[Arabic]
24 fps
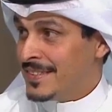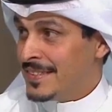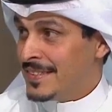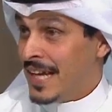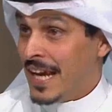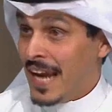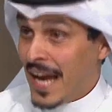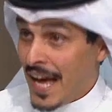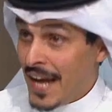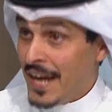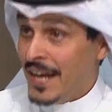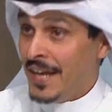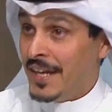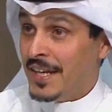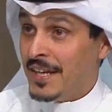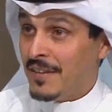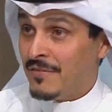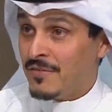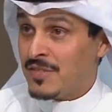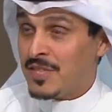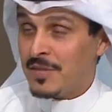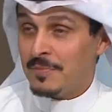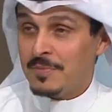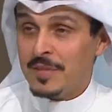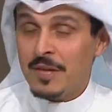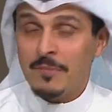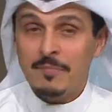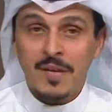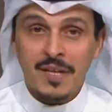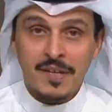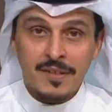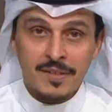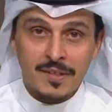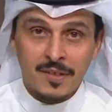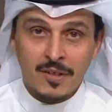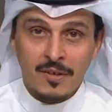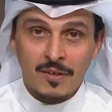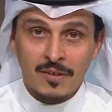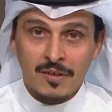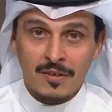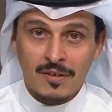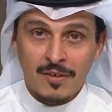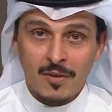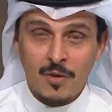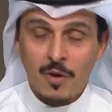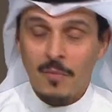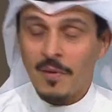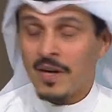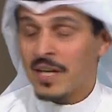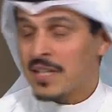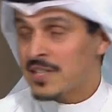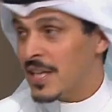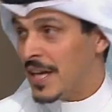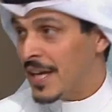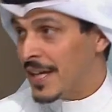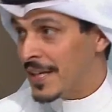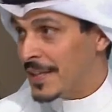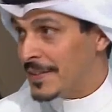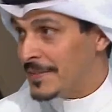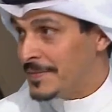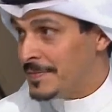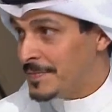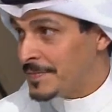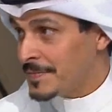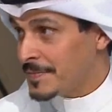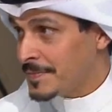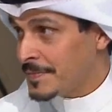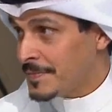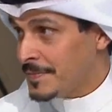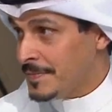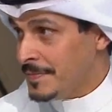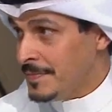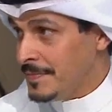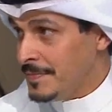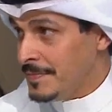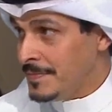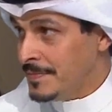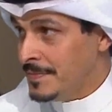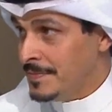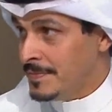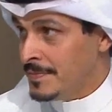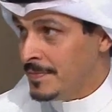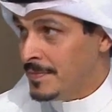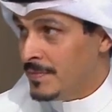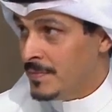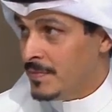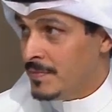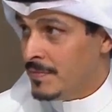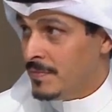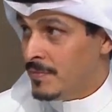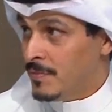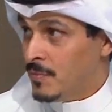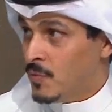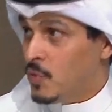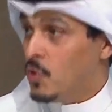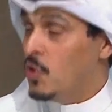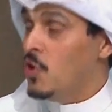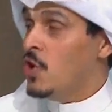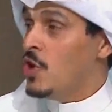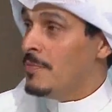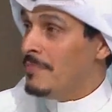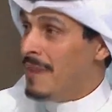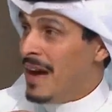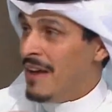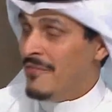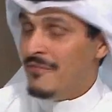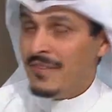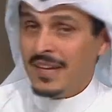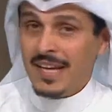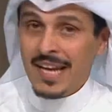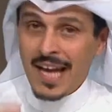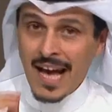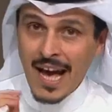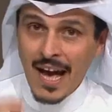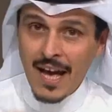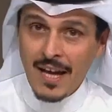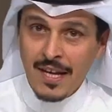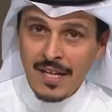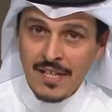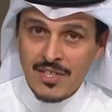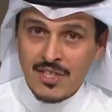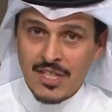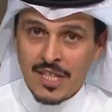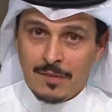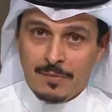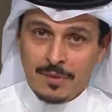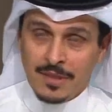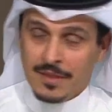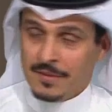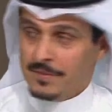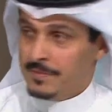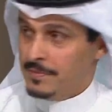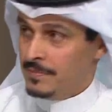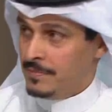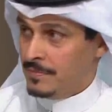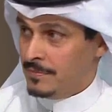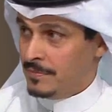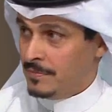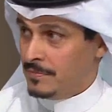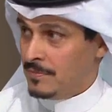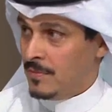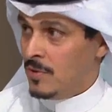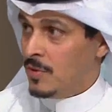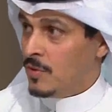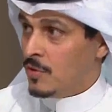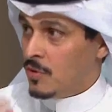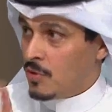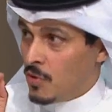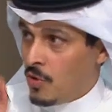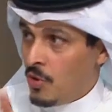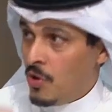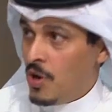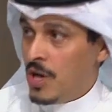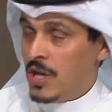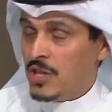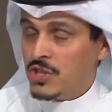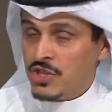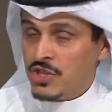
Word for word: الان احنا في سبتمبر هو المركز الاخير كل ما في الاهلي سلبي كل